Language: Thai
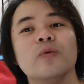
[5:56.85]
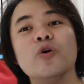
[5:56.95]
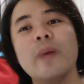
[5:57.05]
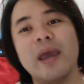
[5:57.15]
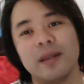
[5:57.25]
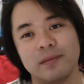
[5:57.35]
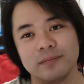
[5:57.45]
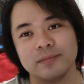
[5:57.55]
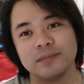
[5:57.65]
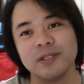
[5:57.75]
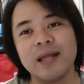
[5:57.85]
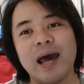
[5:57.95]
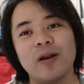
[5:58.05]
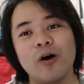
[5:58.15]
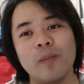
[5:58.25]
วิวเบสหรือ
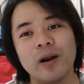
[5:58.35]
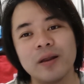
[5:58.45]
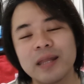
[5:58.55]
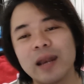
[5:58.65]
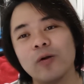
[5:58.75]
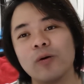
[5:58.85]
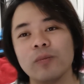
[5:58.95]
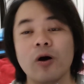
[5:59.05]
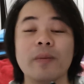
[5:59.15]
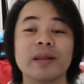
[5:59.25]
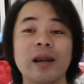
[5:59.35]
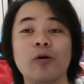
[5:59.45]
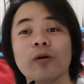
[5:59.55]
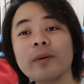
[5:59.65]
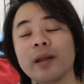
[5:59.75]
ฐานล้อมันก็สั้นลงพอมันสั้น
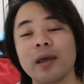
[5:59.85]
ลงเป็น